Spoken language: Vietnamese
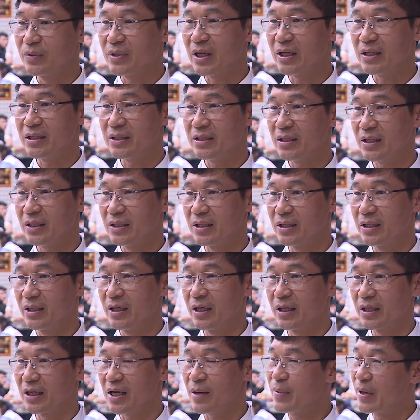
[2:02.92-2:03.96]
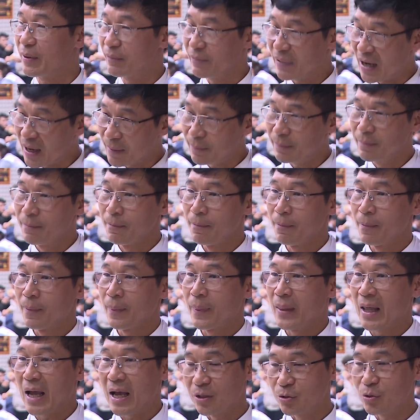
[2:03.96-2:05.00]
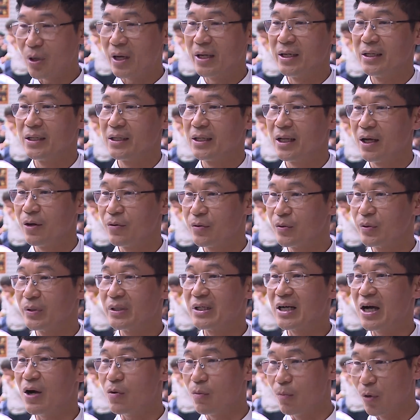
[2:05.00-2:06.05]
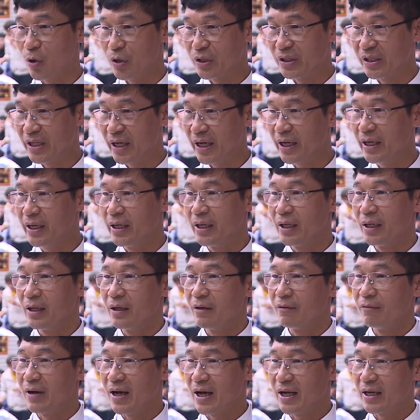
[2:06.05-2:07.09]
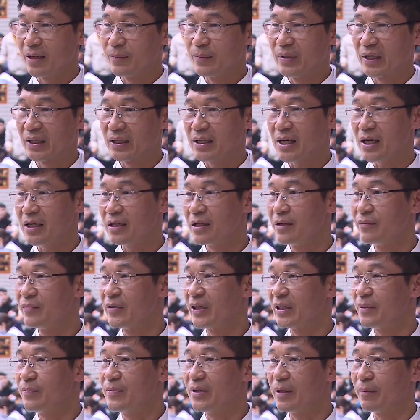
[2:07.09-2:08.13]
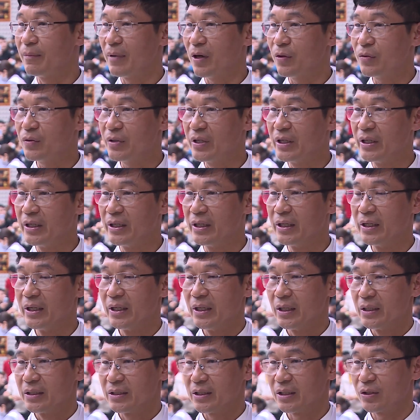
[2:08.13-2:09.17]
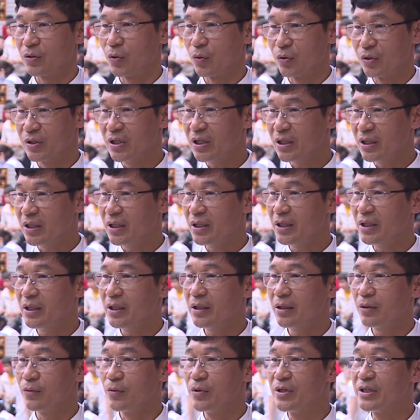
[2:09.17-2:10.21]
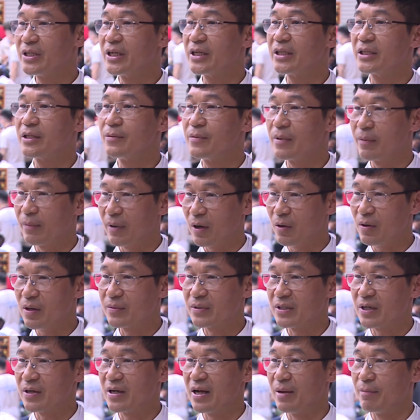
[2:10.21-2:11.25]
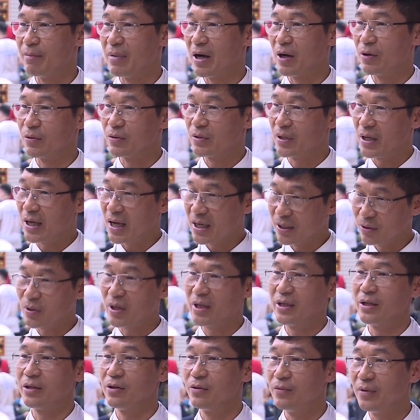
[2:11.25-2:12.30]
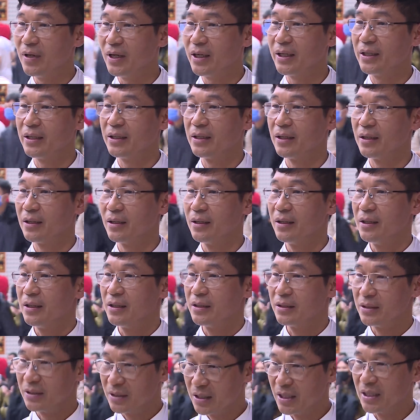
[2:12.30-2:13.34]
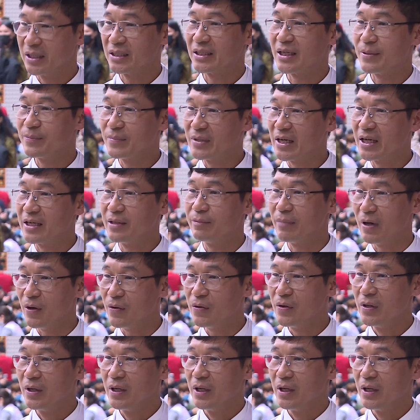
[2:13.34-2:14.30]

ta sẽ thực hiện các biện pháp an toàn theo khuyến cáo của Bộ Y tế, và đặc biệt các đơn vị tiếp nhận máu thì sẽ tổ chức cái quy trình tiếp nhận máu làm sao đảm bảo an toàn đối với lại những người tham gia hiến máu.